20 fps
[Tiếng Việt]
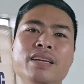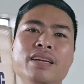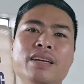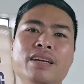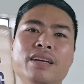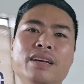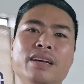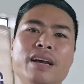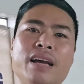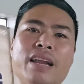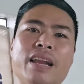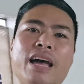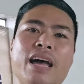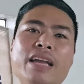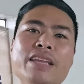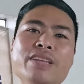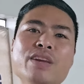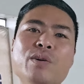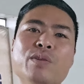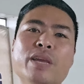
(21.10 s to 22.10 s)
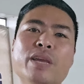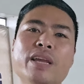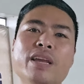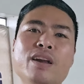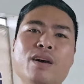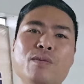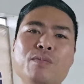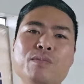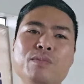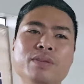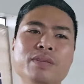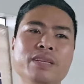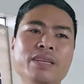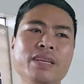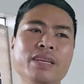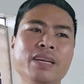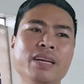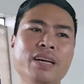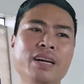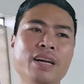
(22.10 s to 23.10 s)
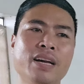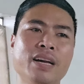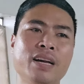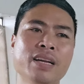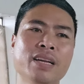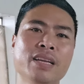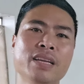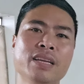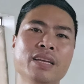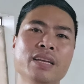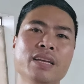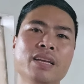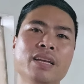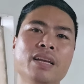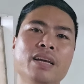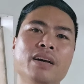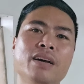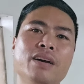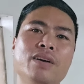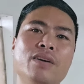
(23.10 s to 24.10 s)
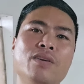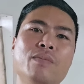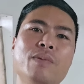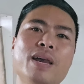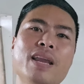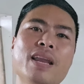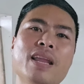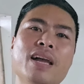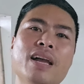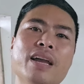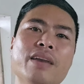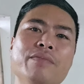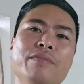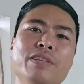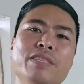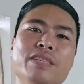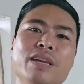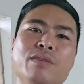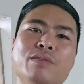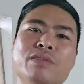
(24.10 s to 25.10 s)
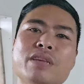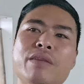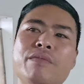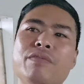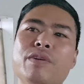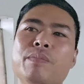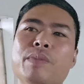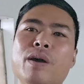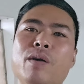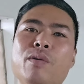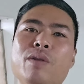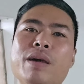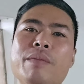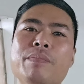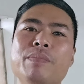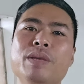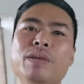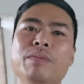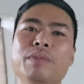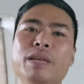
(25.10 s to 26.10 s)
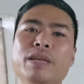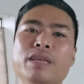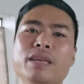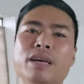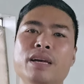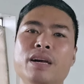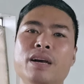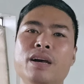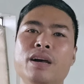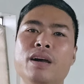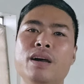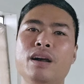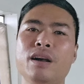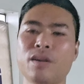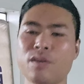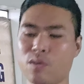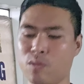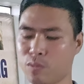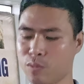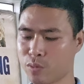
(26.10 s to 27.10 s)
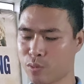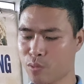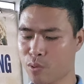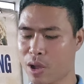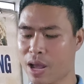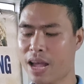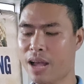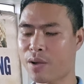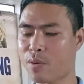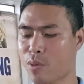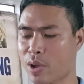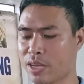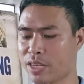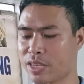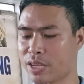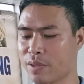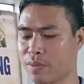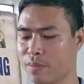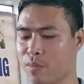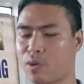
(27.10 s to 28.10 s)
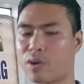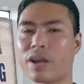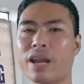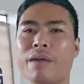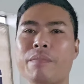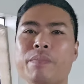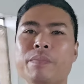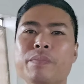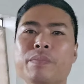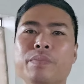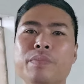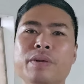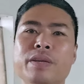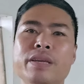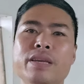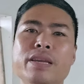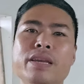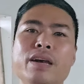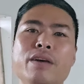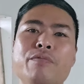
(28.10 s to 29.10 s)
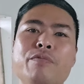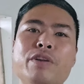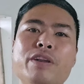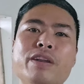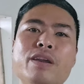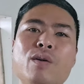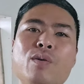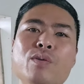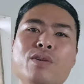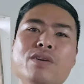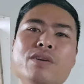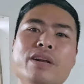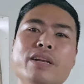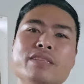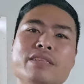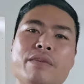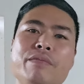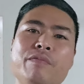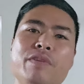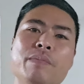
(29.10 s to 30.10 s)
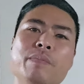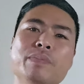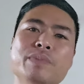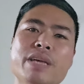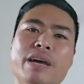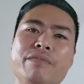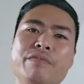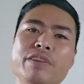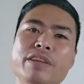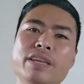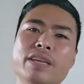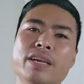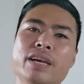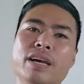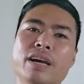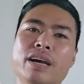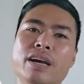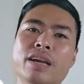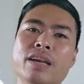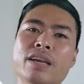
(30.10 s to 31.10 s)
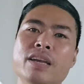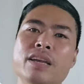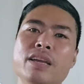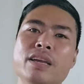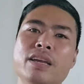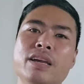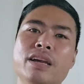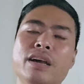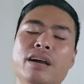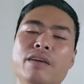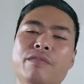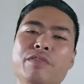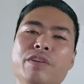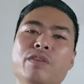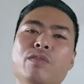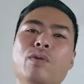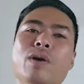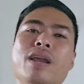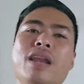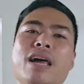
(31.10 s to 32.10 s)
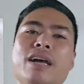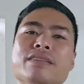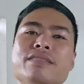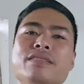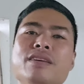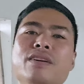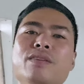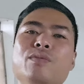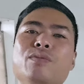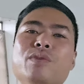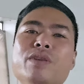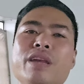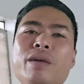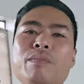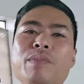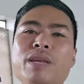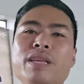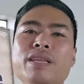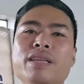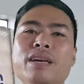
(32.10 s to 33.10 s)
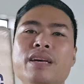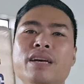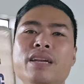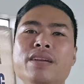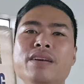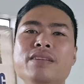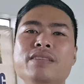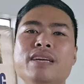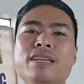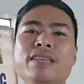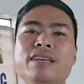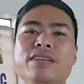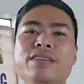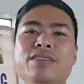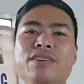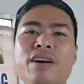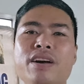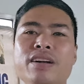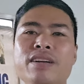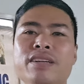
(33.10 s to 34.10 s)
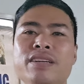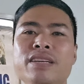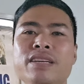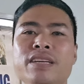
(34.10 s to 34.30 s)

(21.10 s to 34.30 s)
gặt hái nhiều thành công thì À, hôm nay là cái video sản phẩm đầu năm thì mình à, cũng qua quá trình một năm khi à, ờ, phấn đấu đưa cái sản phẩm gia vị à, à, vịt quay Lạng Sơn của nhà mình à, đưa ra thị trường.